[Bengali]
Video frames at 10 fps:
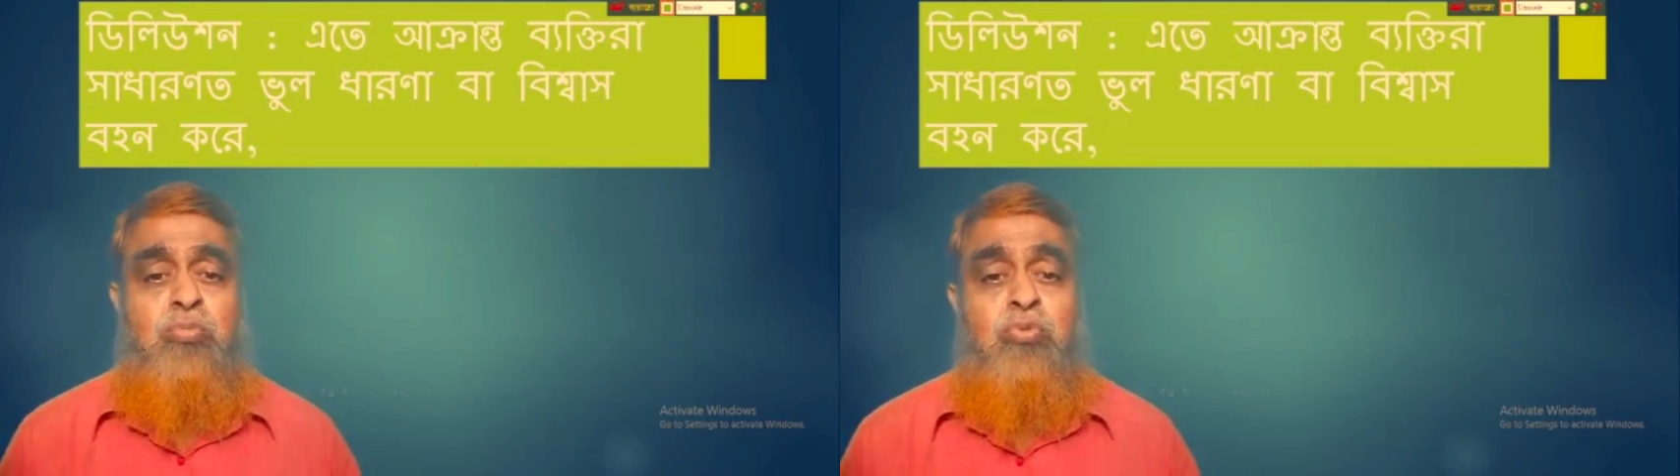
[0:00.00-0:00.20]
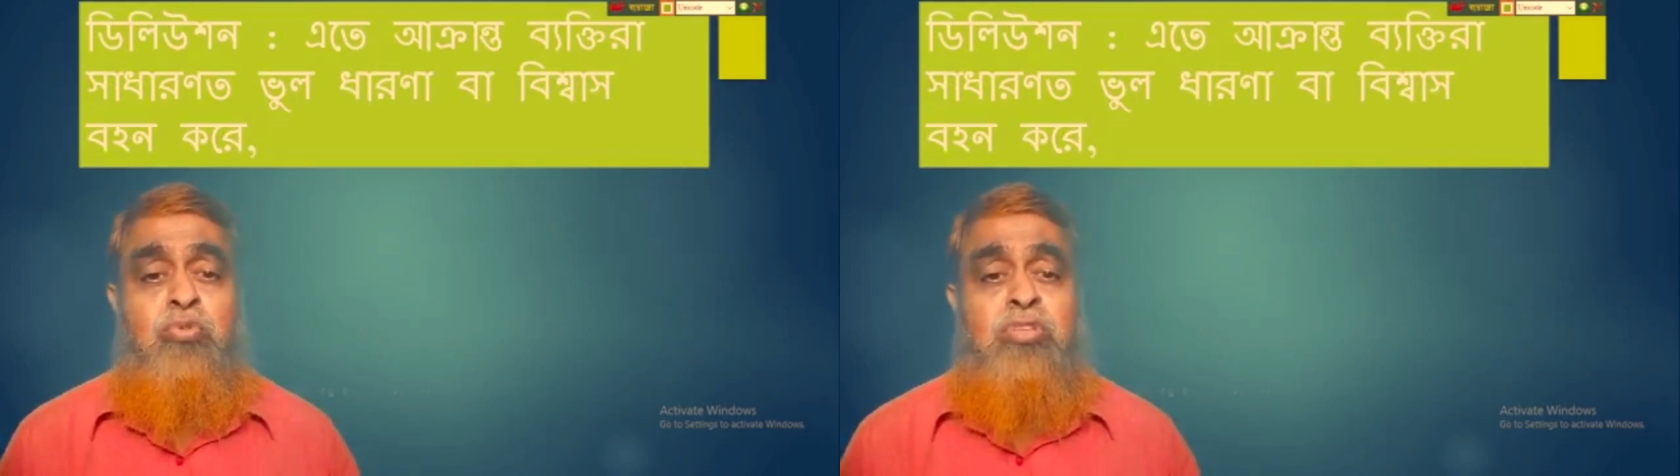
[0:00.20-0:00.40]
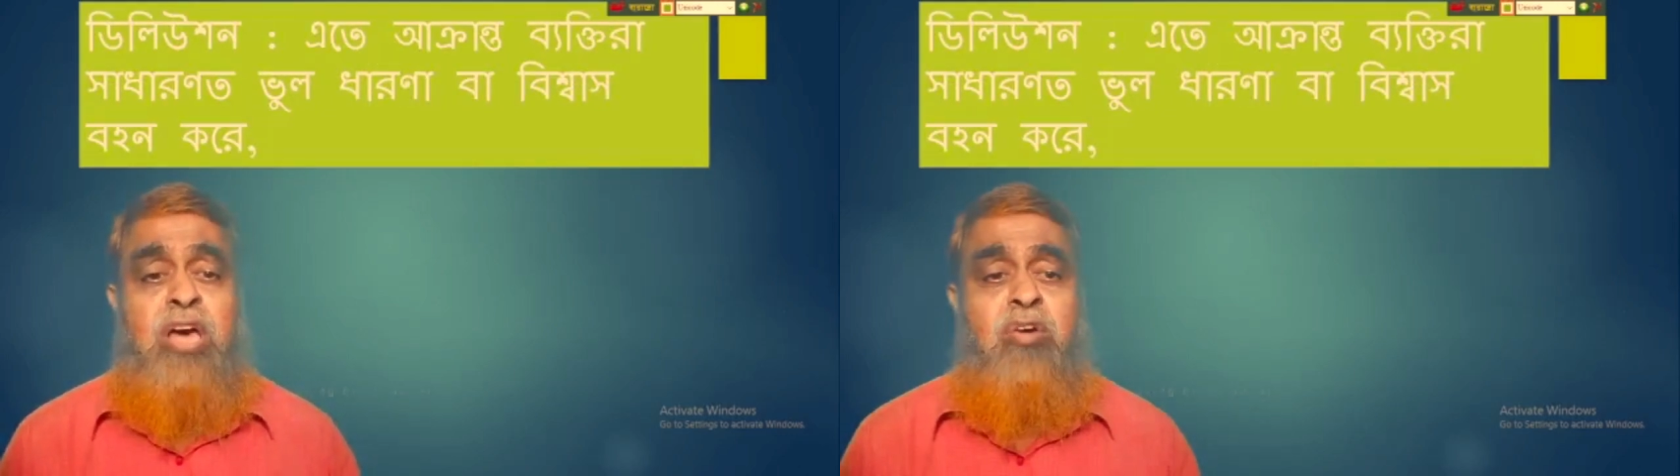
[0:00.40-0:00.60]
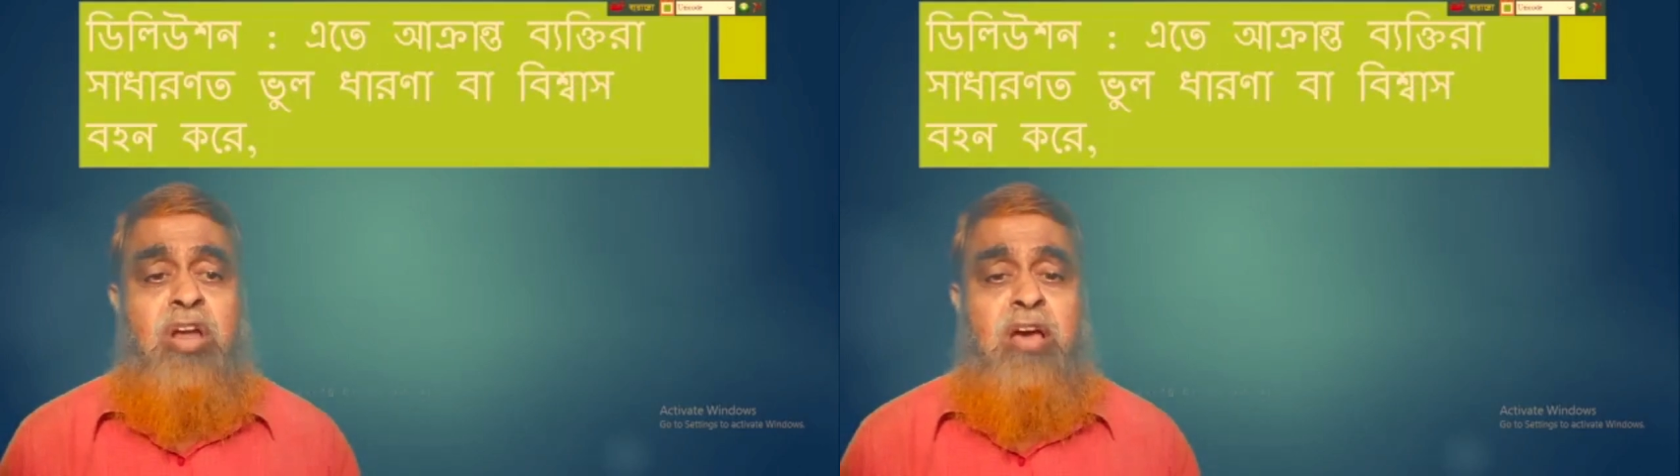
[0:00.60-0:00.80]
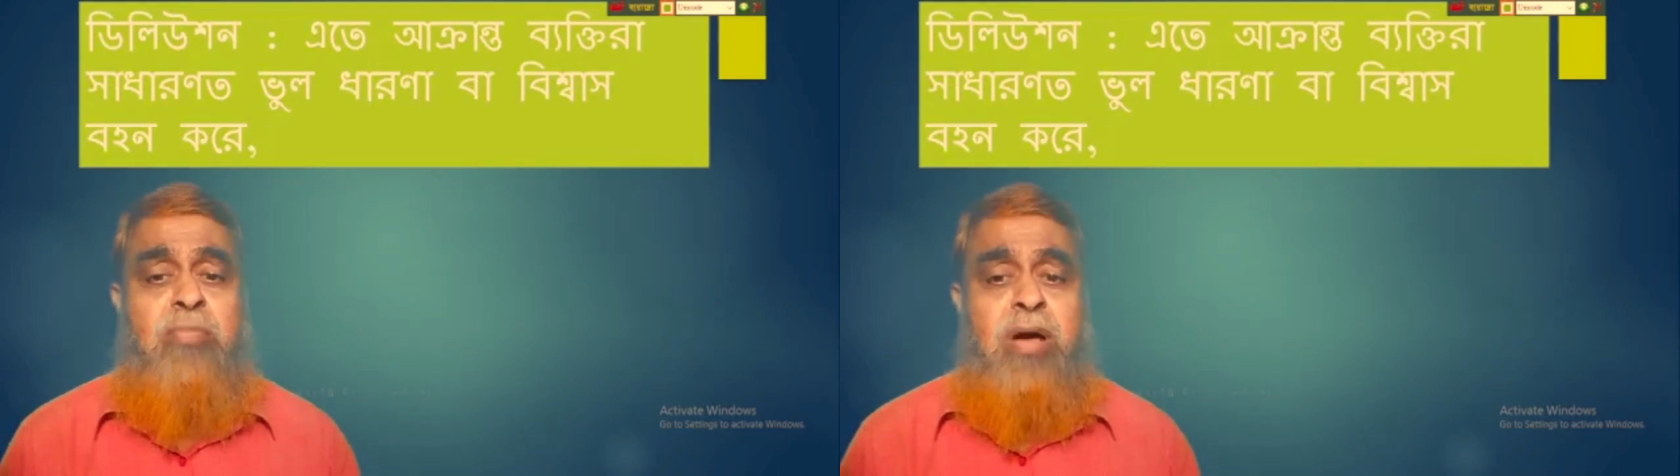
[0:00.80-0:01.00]
ভুল
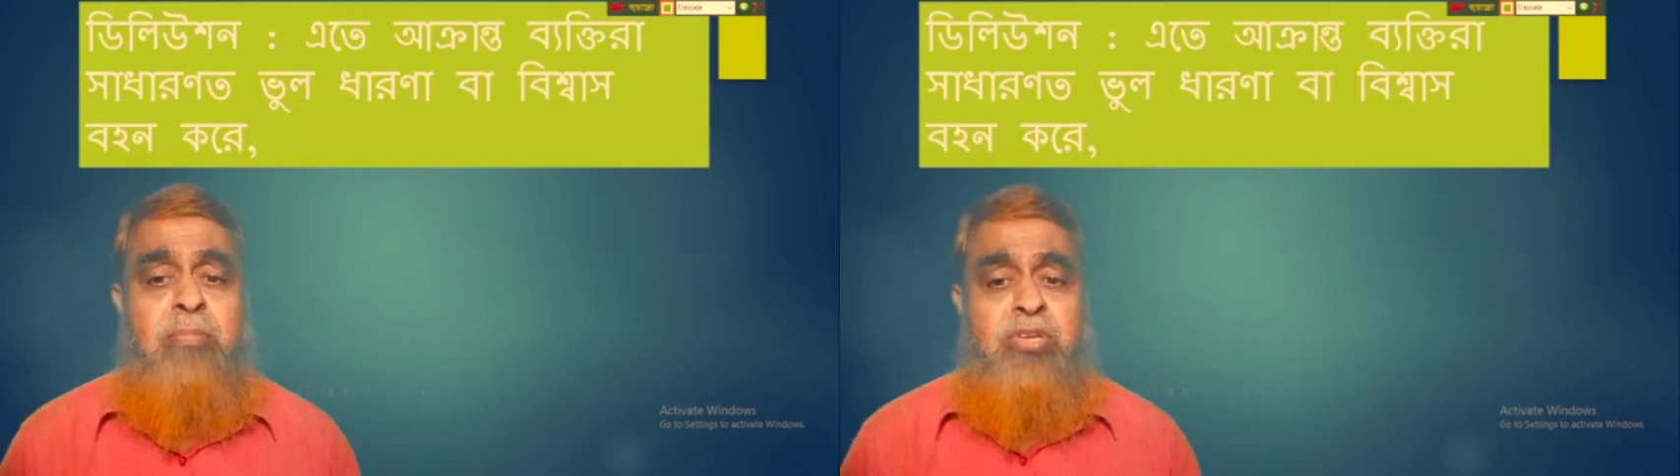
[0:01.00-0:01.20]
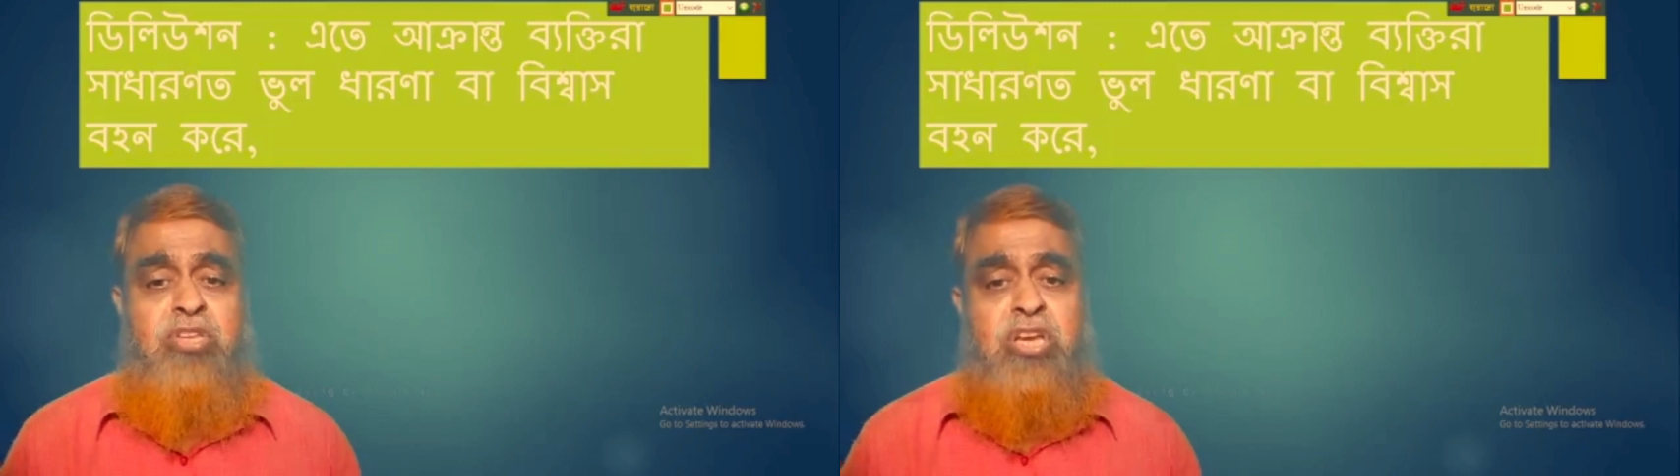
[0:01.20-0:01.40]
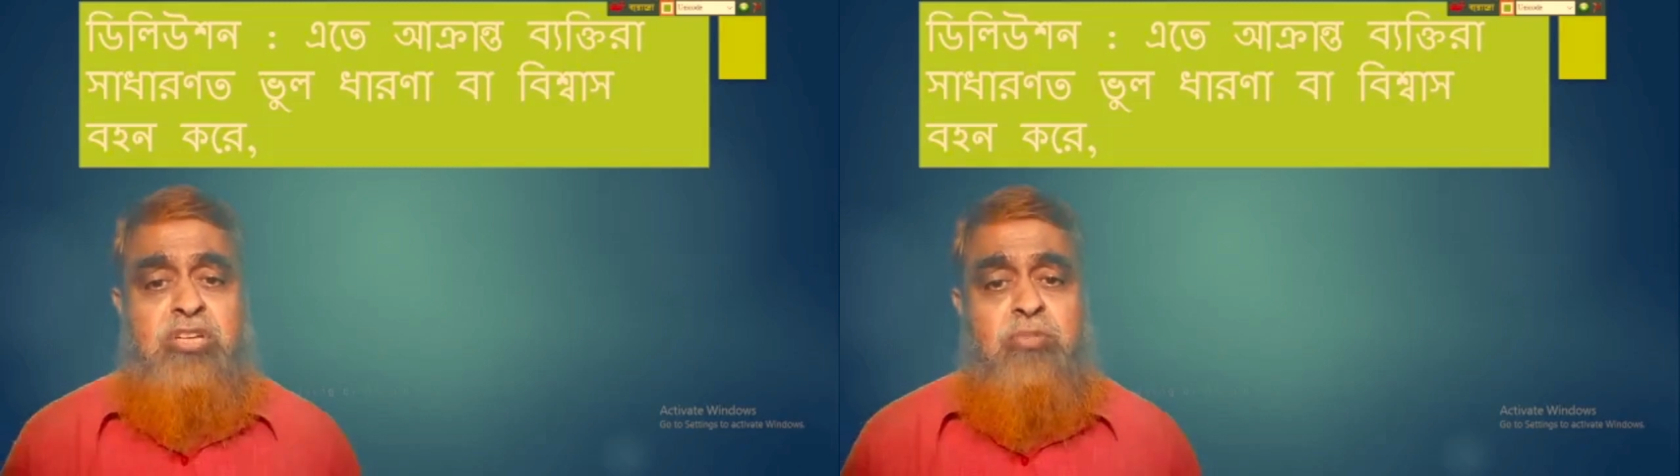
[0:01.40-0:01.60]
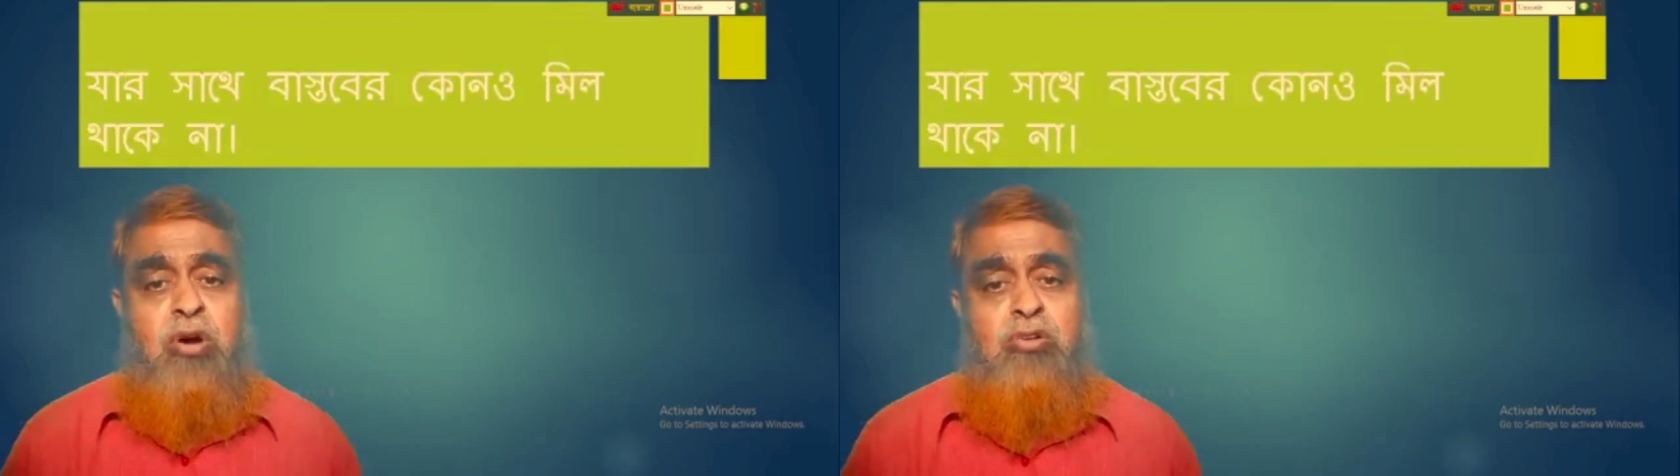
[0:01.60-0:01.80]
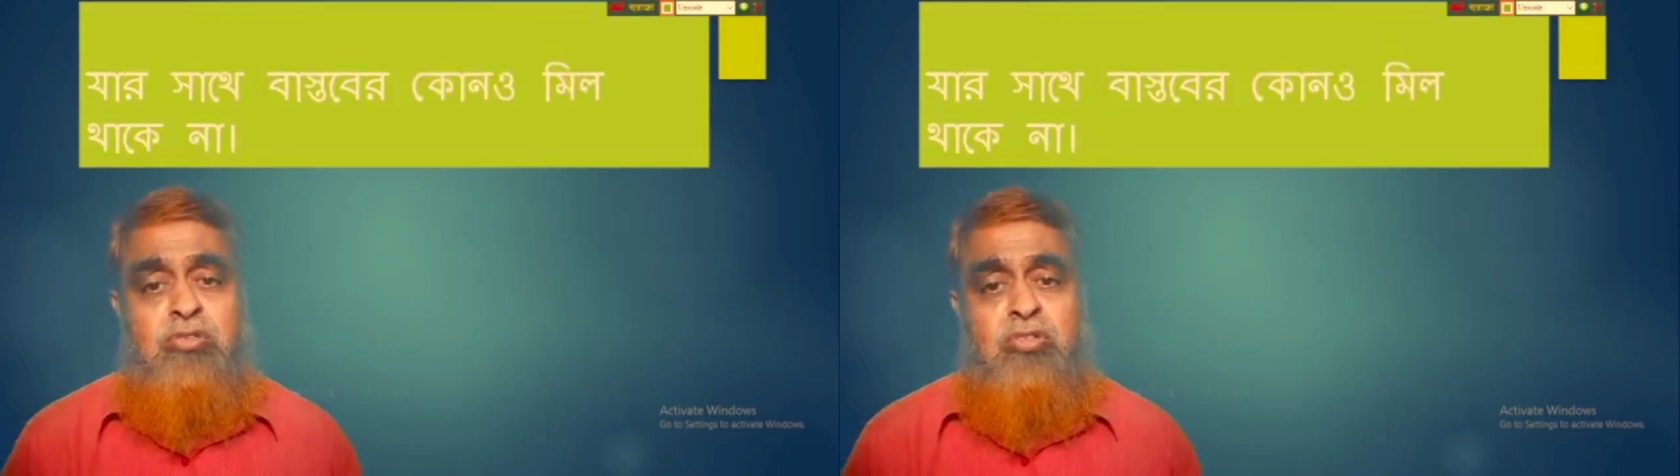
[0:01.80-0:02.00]
ধারণা বা বিশ্বাস
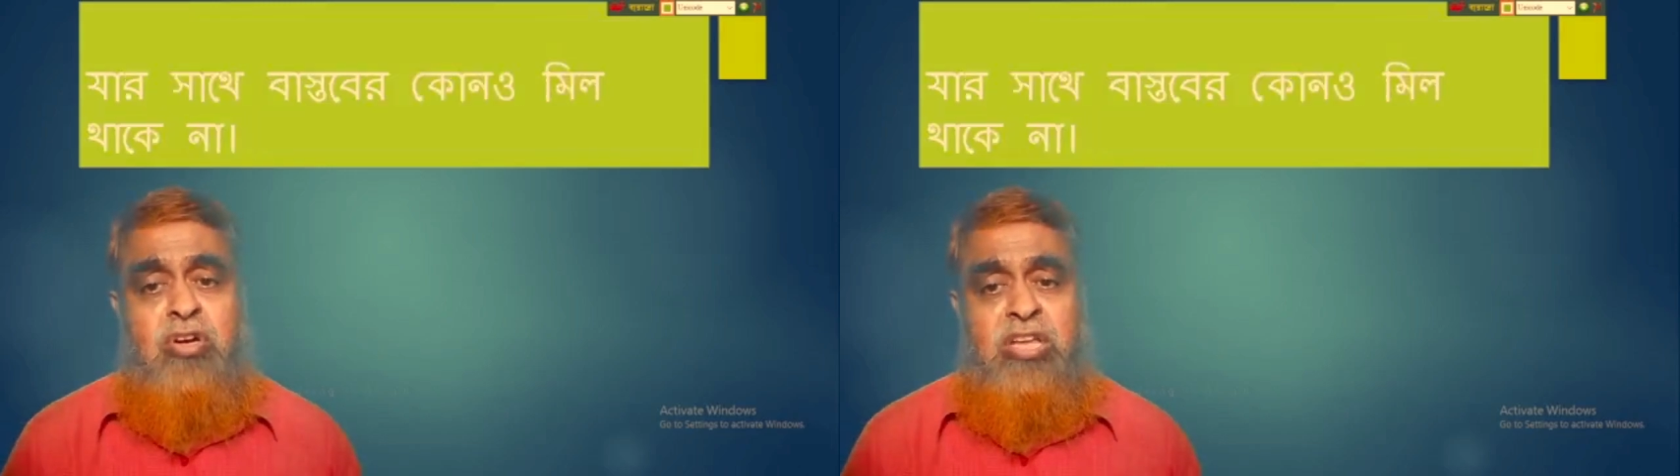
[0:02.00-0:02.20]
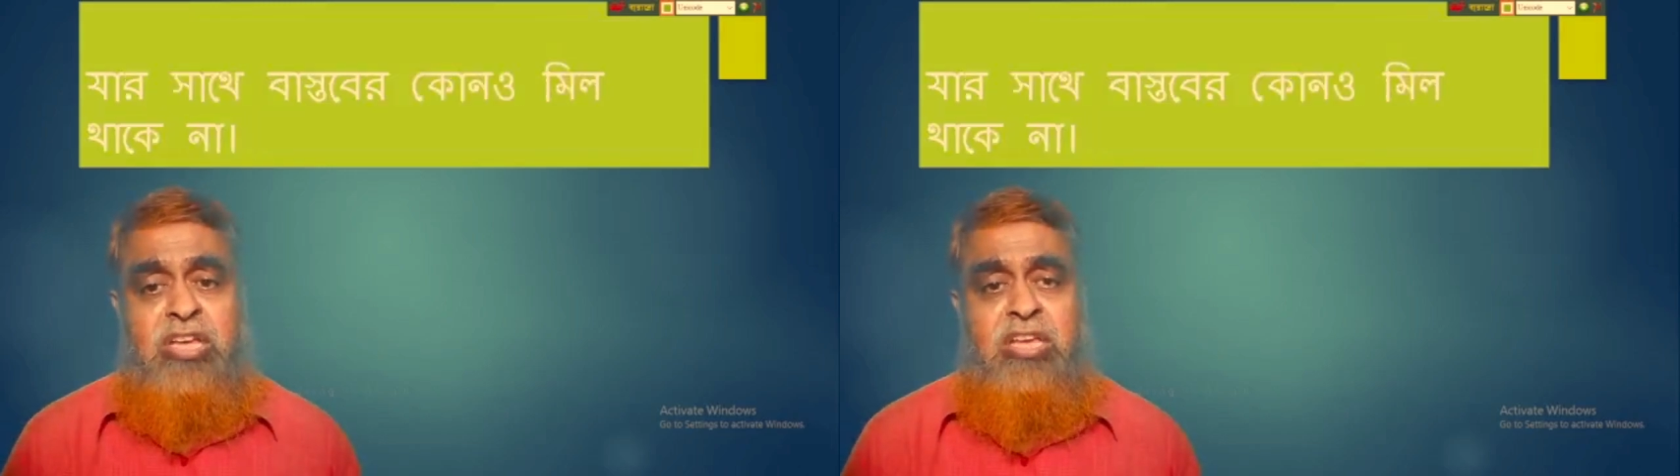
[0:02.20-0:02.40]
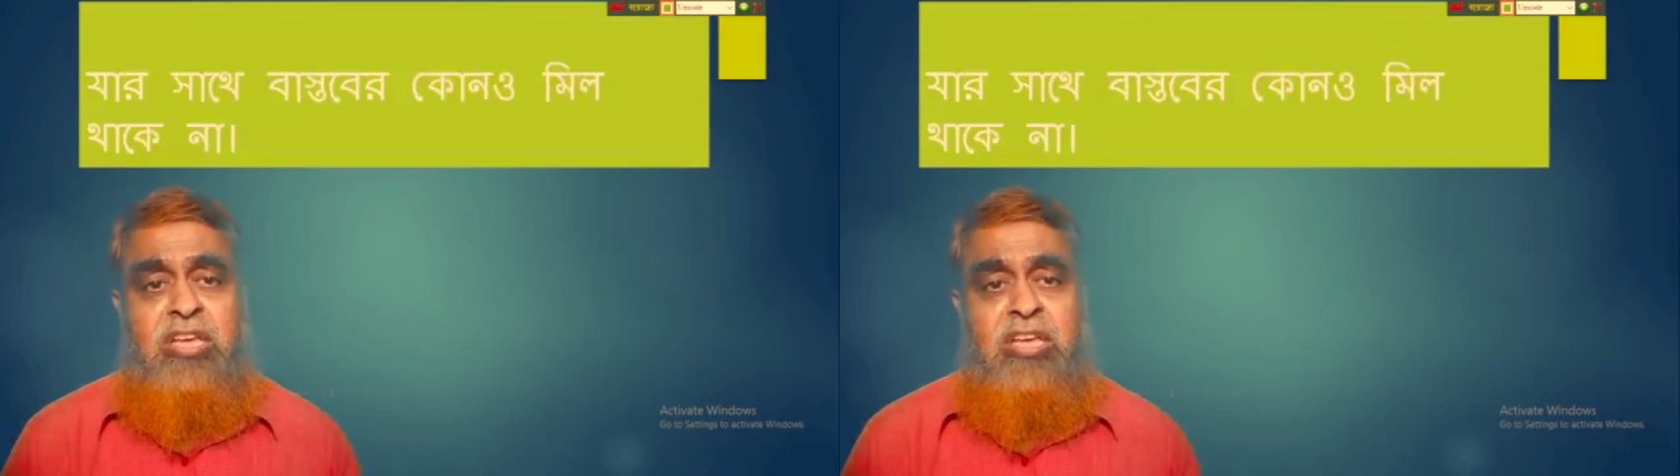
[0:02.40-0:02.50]
বহন করে